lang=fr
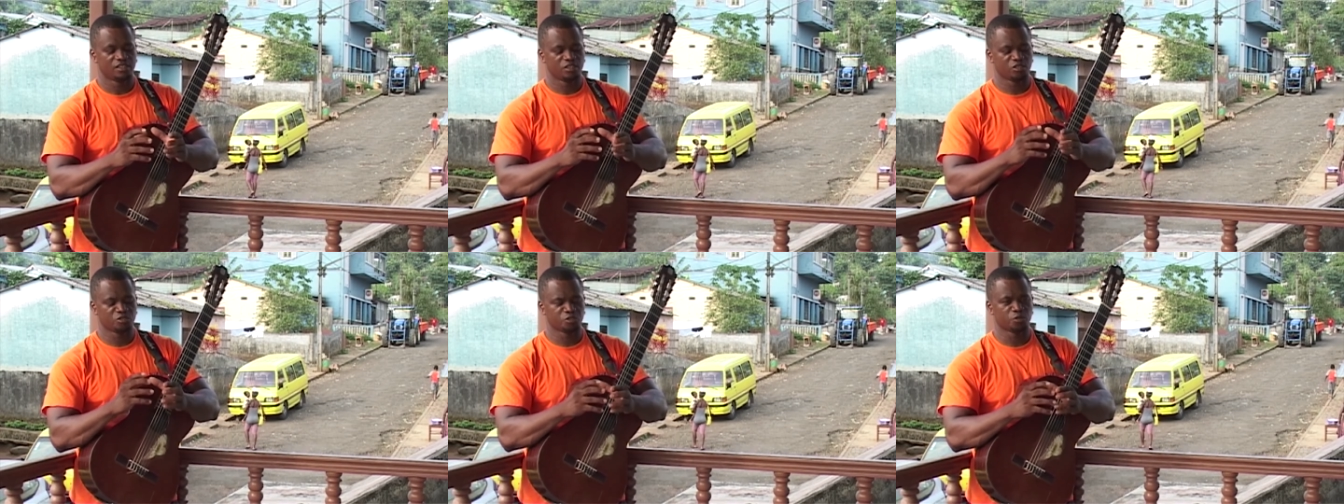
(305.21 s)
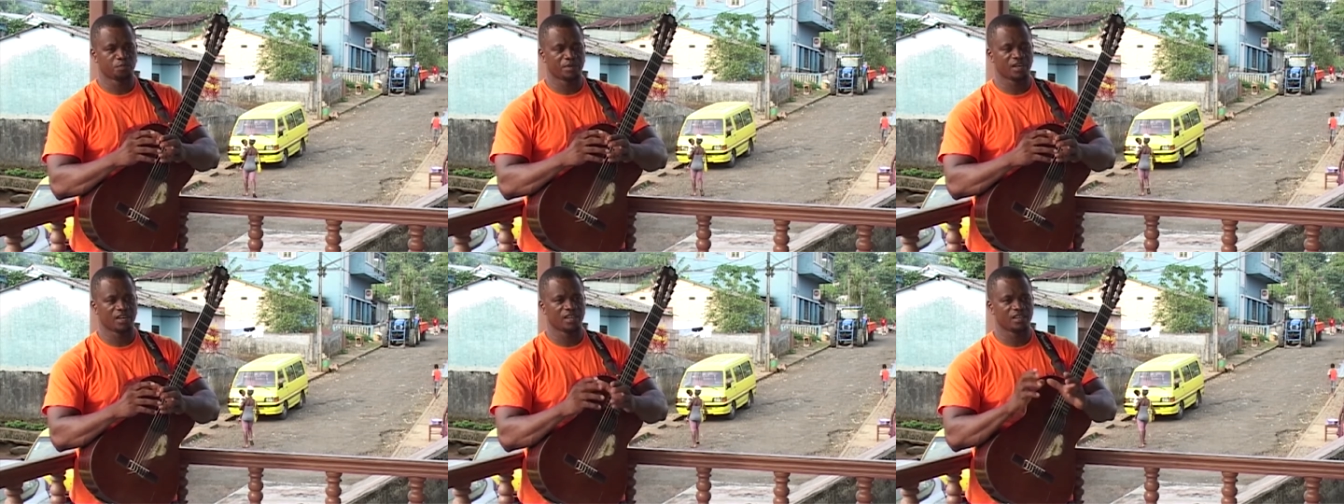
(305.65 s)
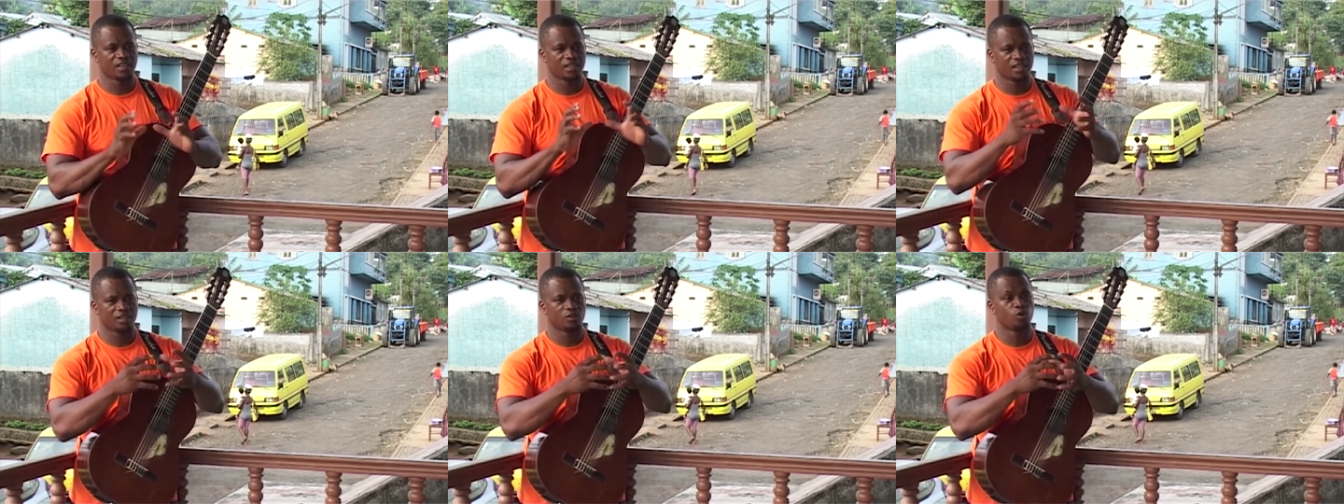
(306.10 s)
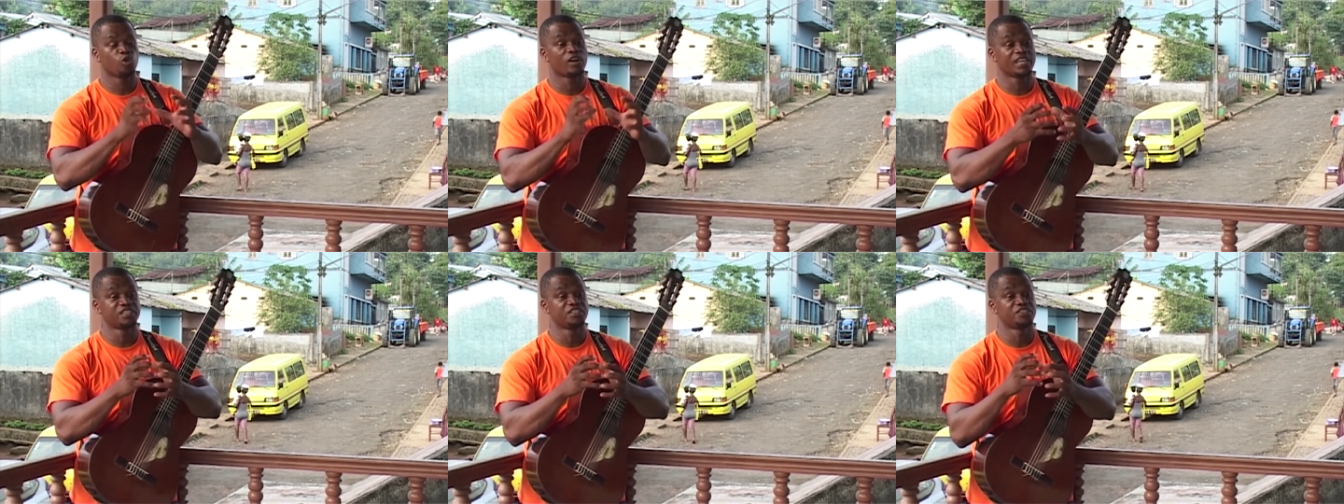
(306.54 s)
Ils ne sont pas
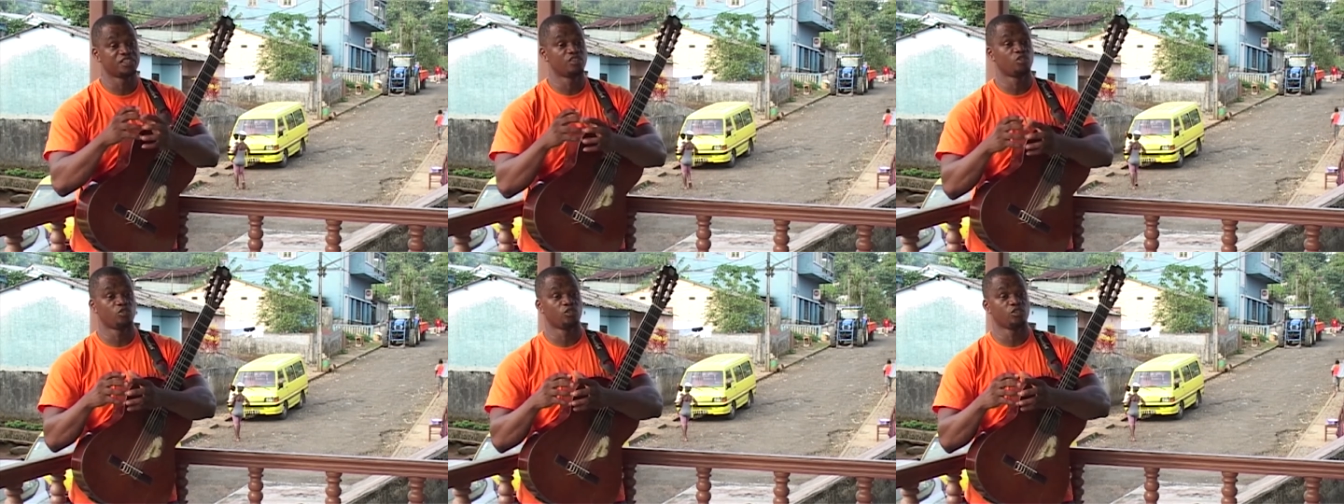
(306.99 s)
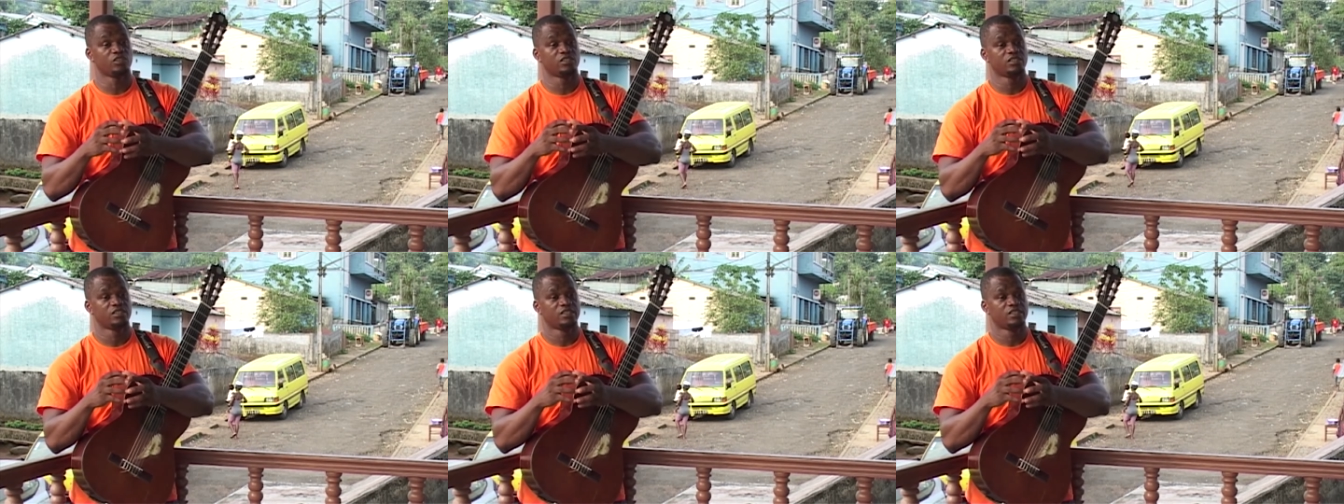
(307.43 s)
organisés encore.